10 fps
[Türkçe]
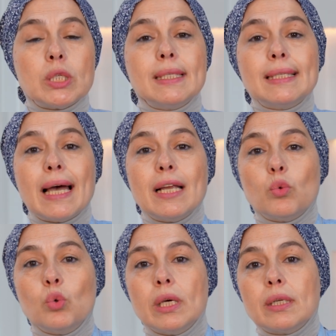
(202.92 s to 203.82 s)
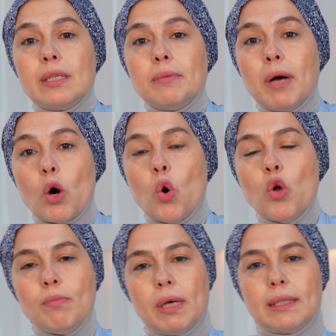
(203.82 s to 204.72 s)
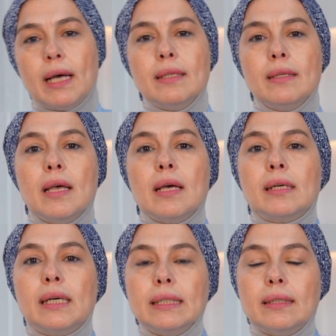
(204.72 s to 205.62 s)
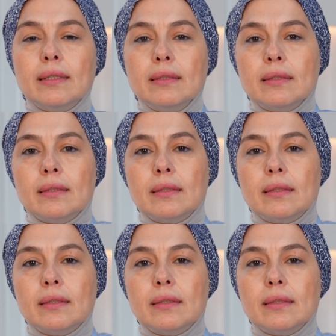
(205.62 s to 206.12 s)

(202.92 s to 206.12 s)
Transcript: cinsel uyarılma olmadan kadın